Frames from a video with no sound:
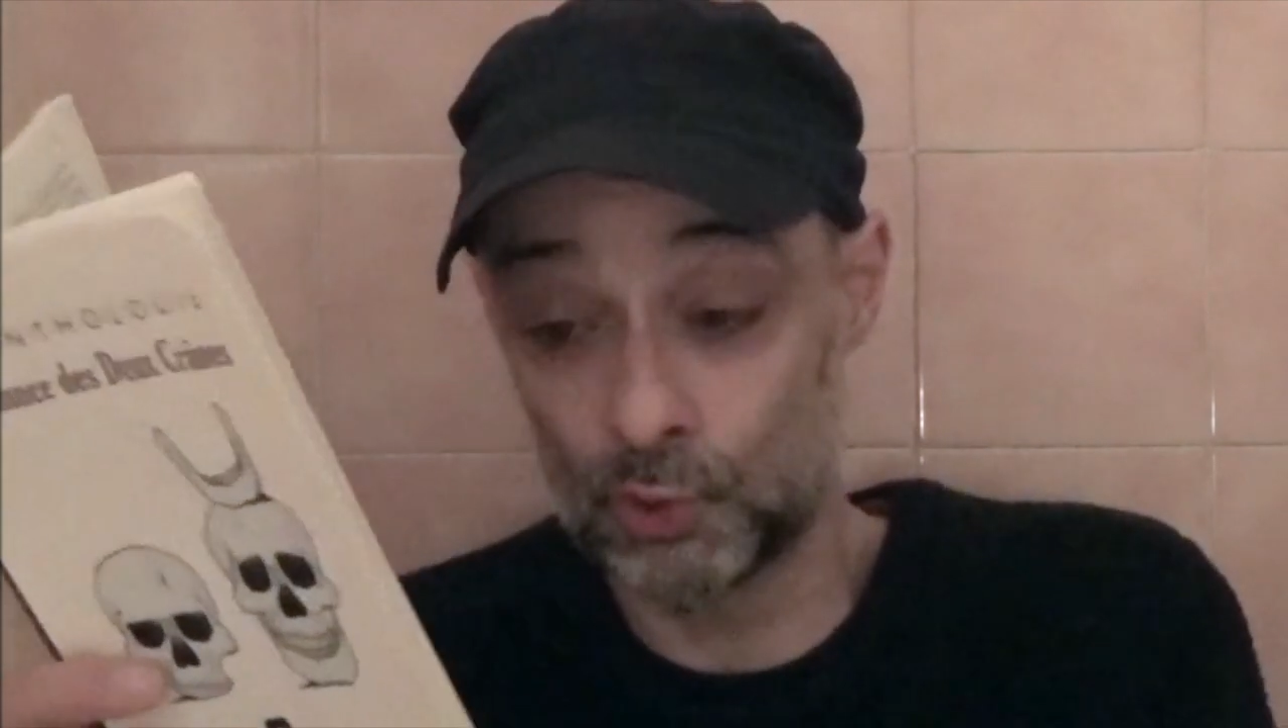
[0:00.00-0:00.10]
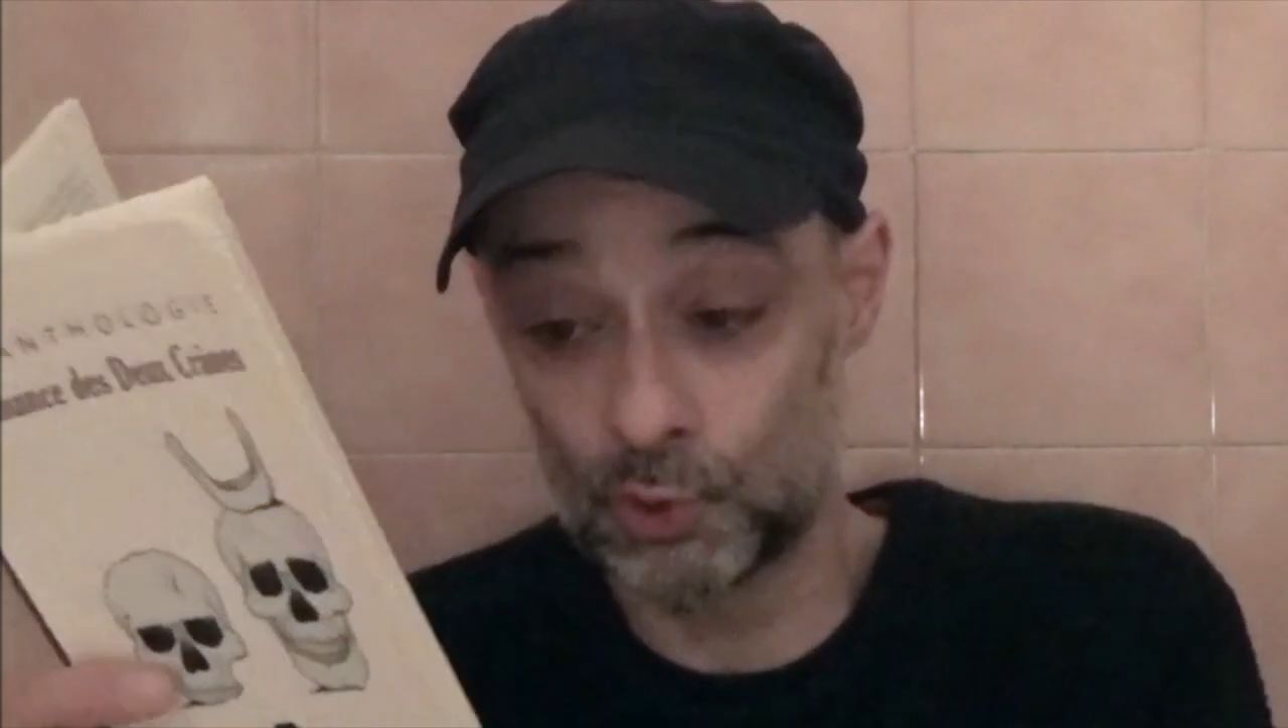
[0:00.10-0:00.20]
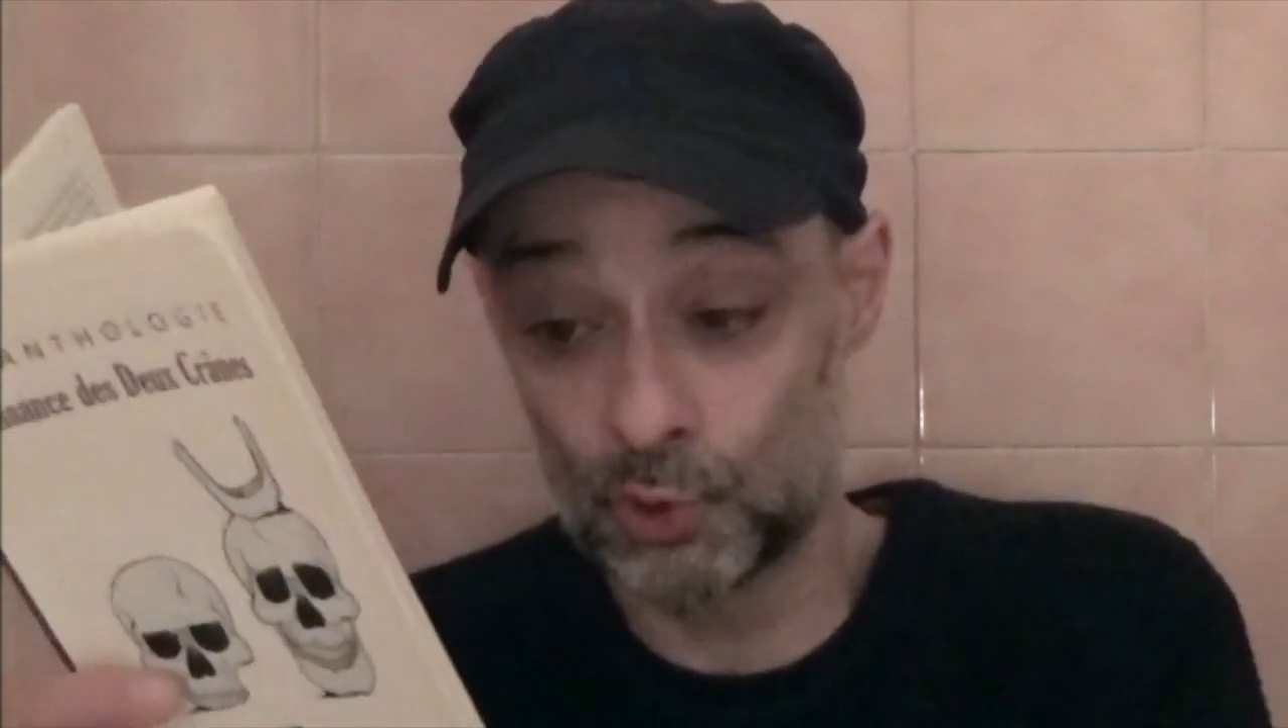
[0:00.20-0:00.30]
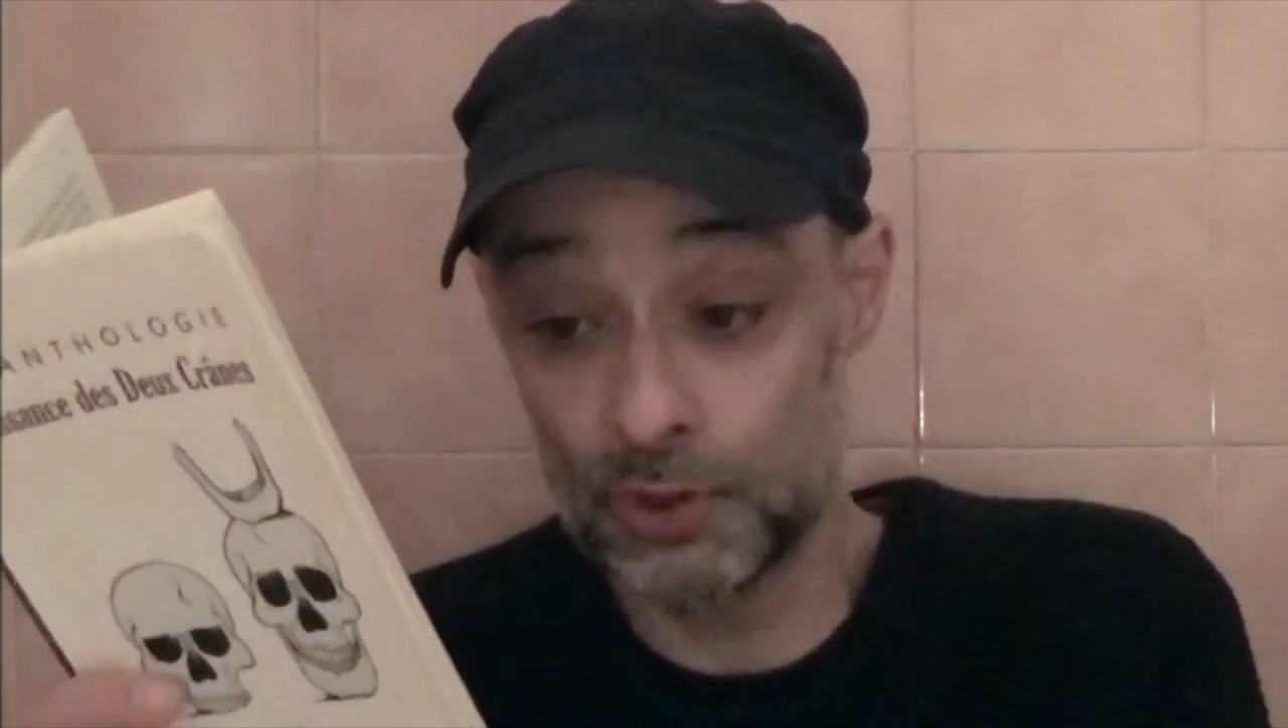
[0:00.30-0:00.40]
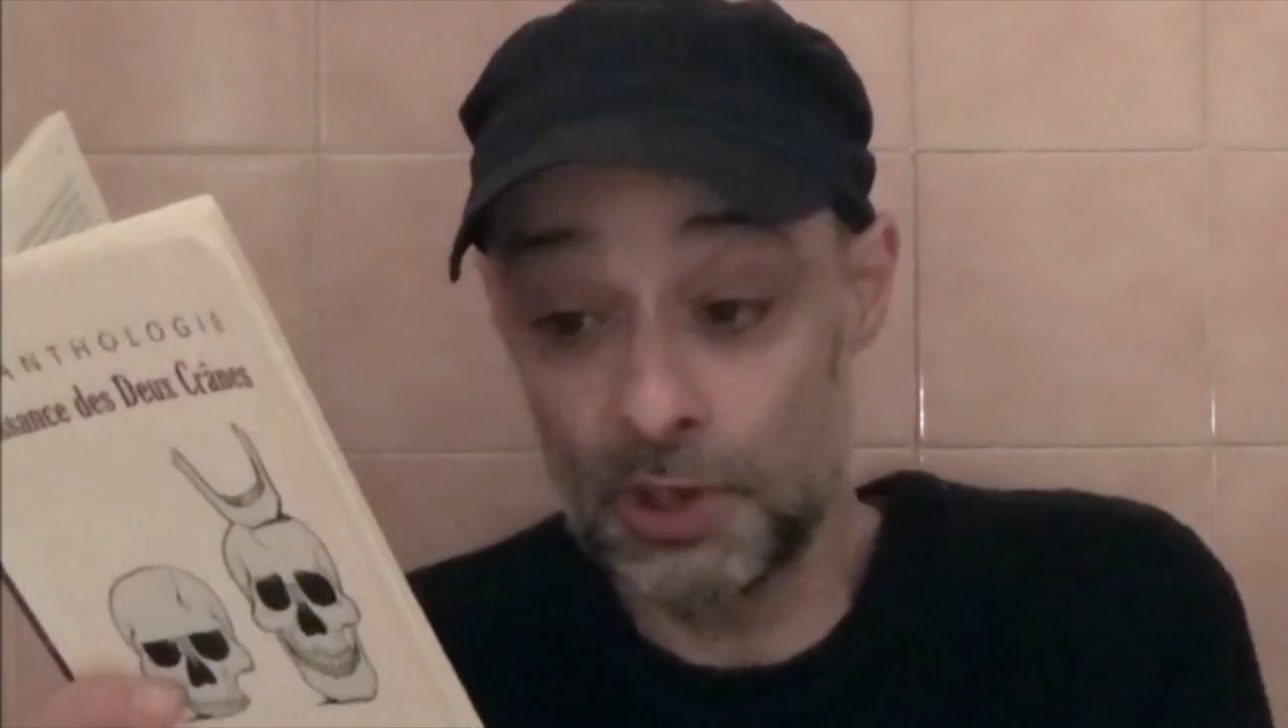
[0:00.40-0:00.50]

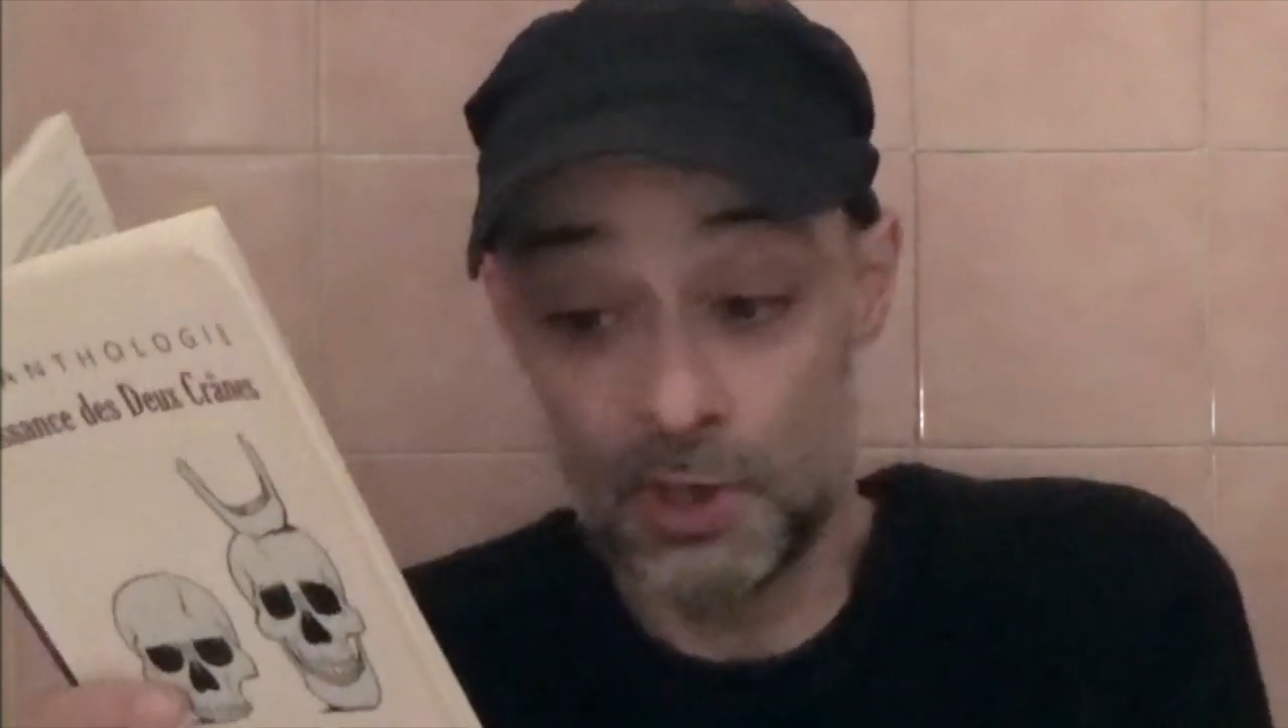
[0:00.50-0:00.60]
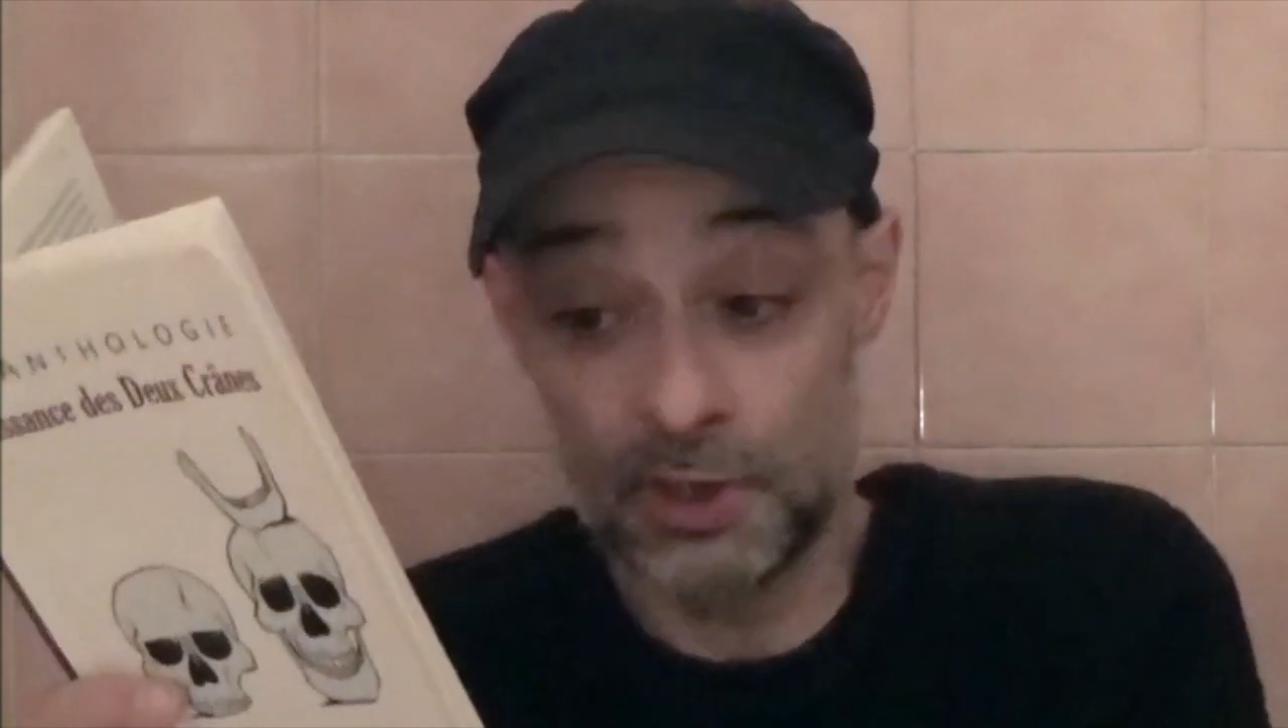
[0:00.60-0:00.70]
osseuse